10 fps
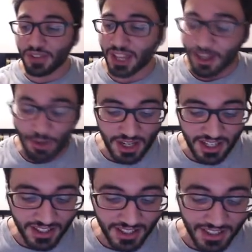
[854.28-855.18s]

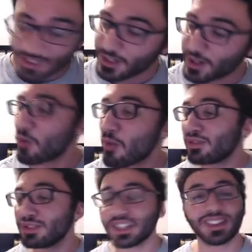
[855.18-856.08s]
rigoler, hein. Au moins,
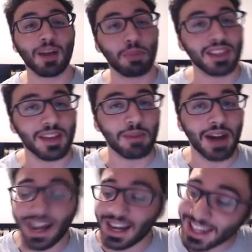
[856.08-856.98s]
vous êtes tapé des
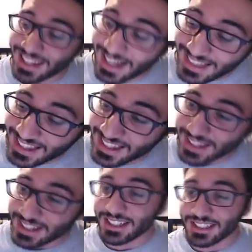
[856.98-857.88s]
barres à la regarder.
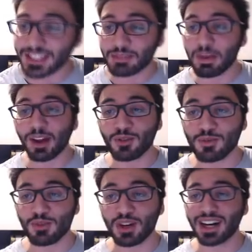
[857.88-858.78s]
J'espère,
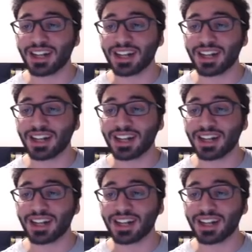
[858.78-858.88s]
du moins.